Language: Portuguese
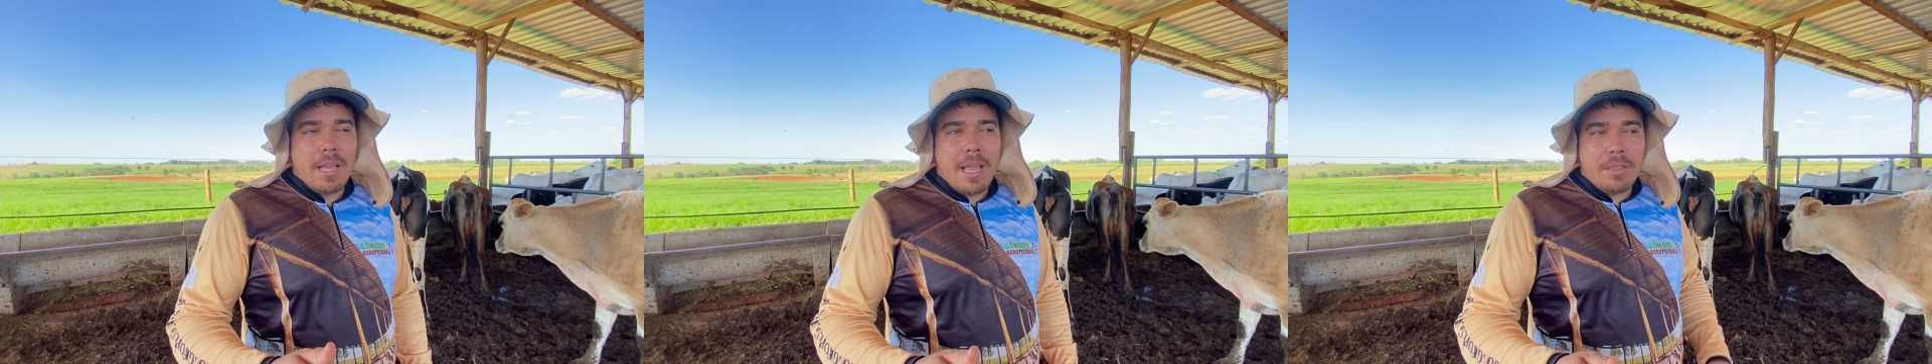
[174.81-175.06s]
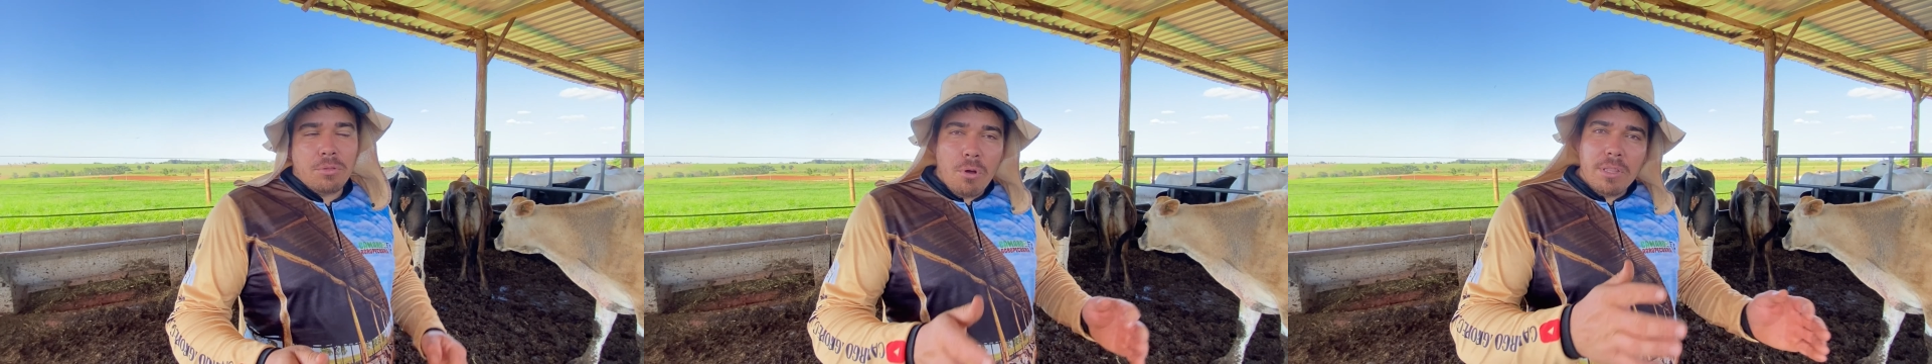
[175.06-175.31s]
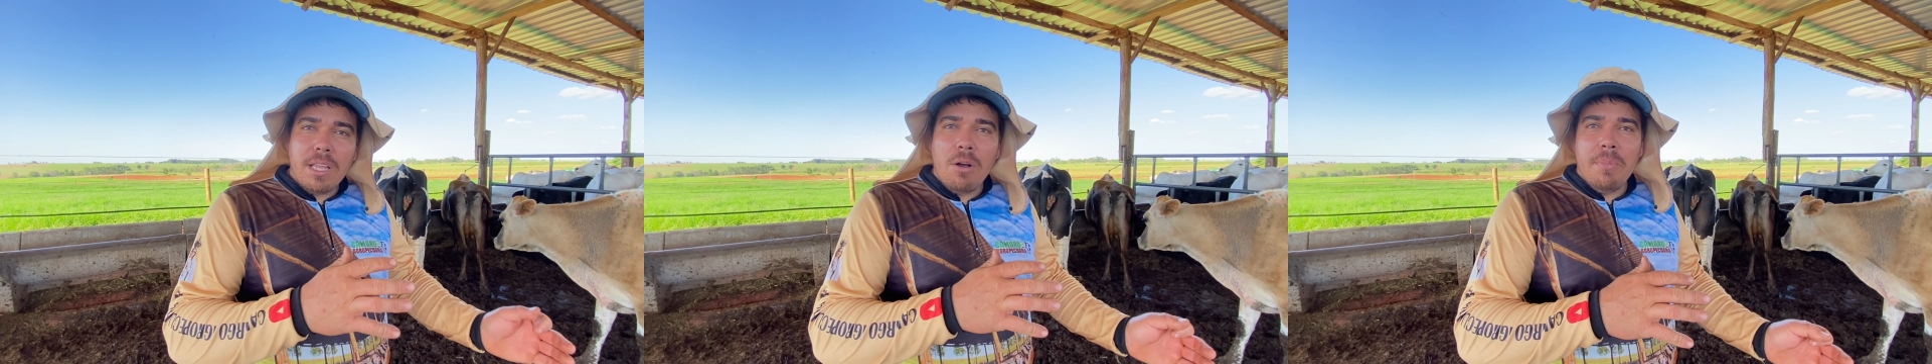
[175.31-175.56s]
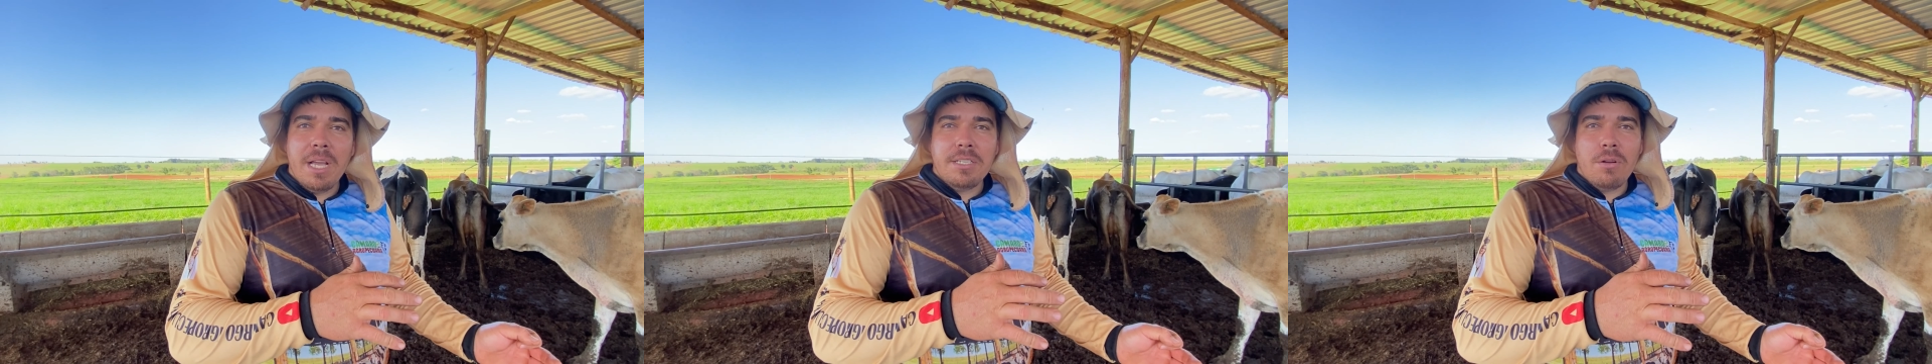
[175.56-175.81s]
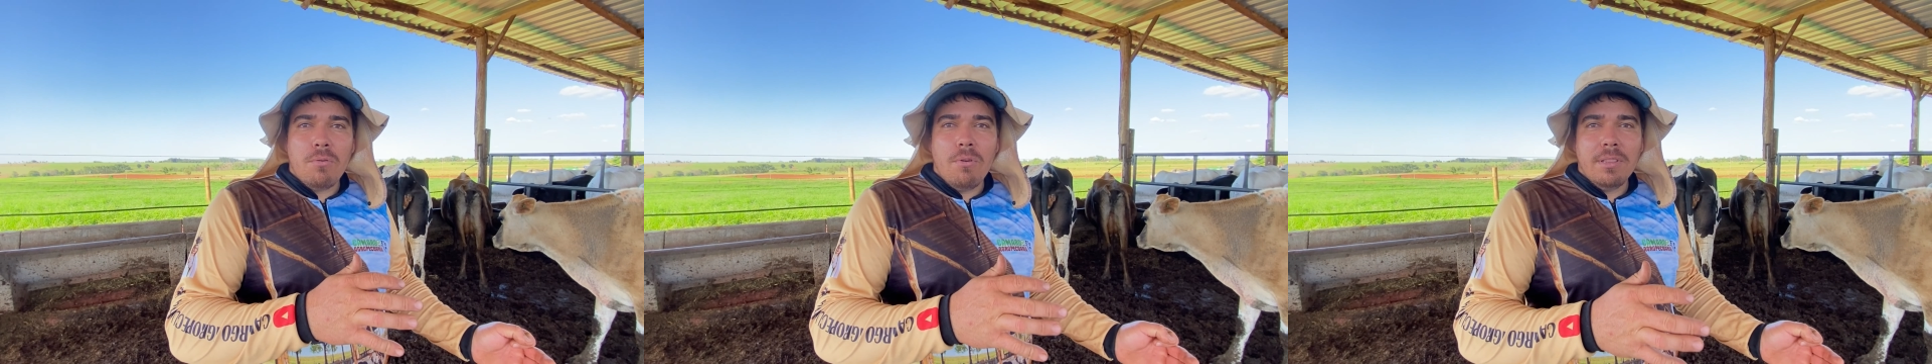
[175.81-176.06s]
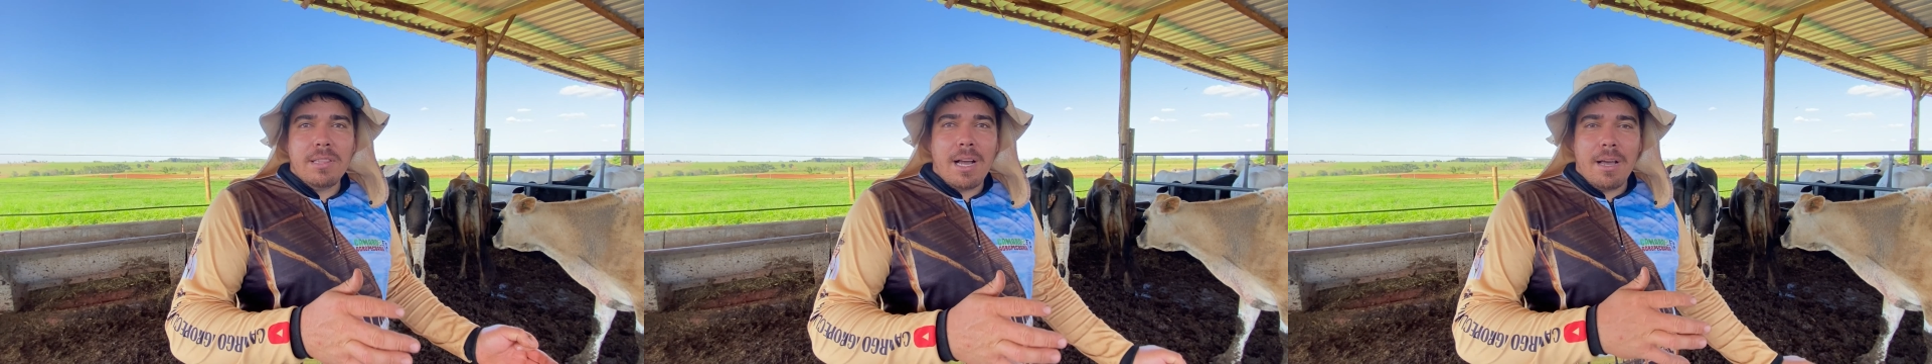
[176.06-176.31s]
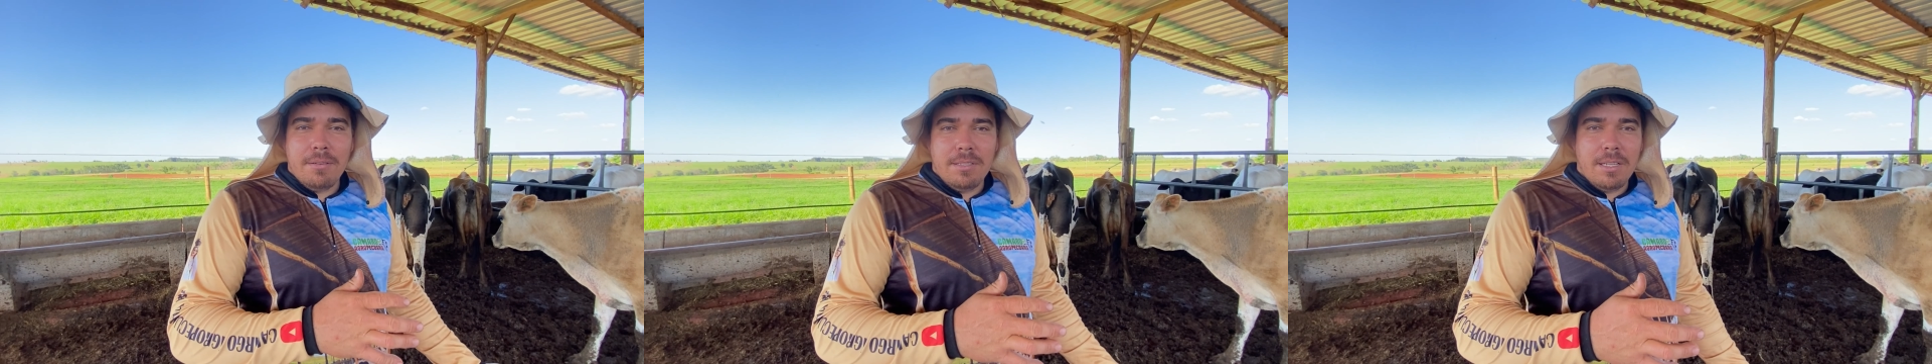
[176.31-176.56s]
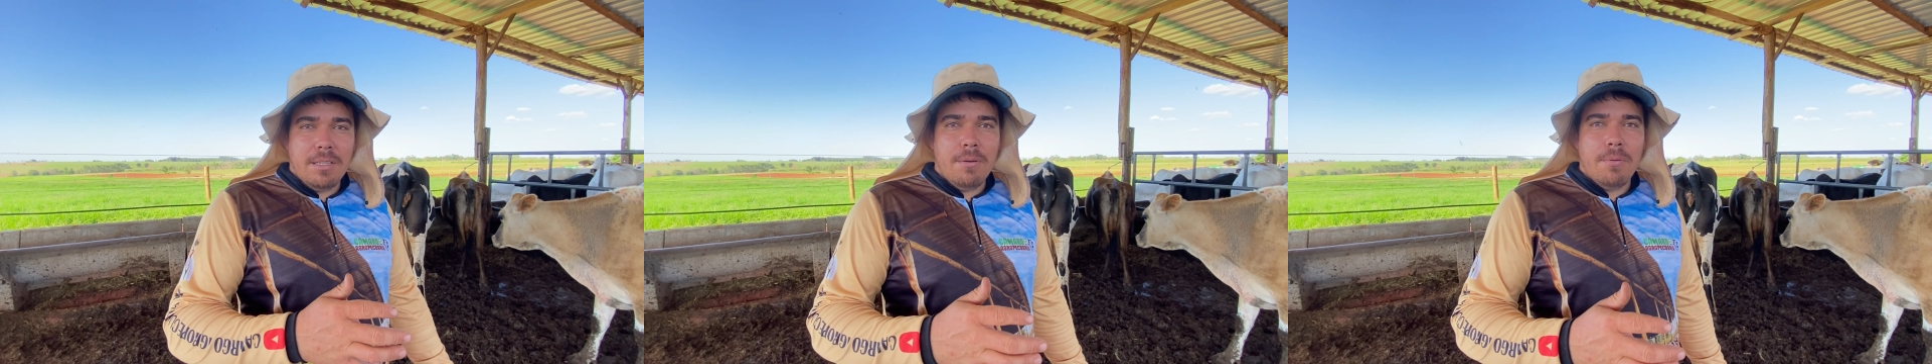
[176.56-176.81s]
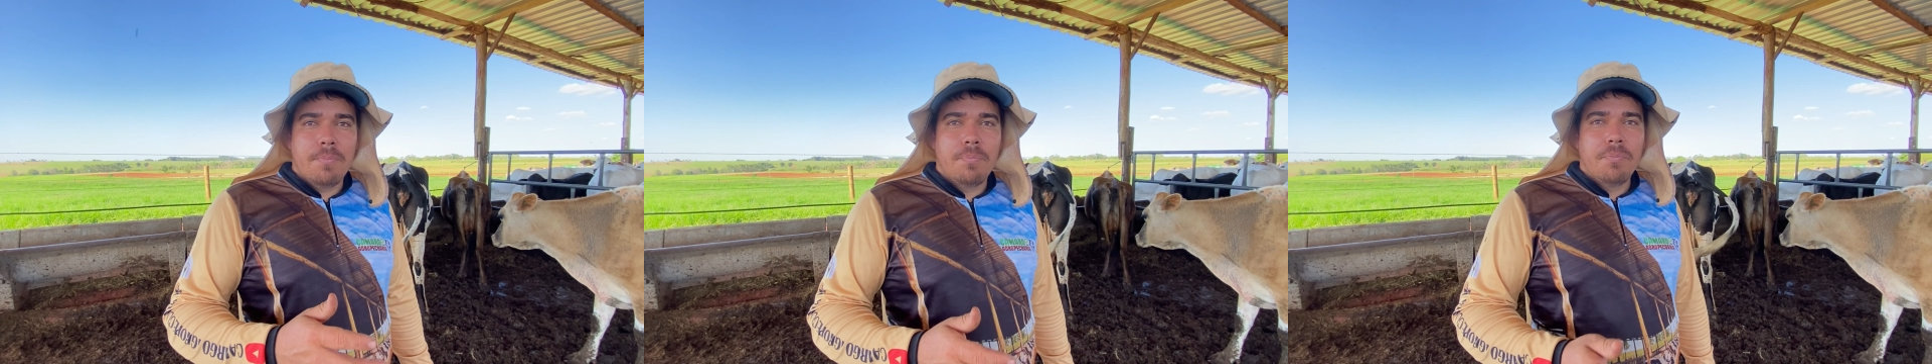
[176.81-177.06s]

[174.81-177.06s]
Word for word: É totalmente ao contrário, entendeu?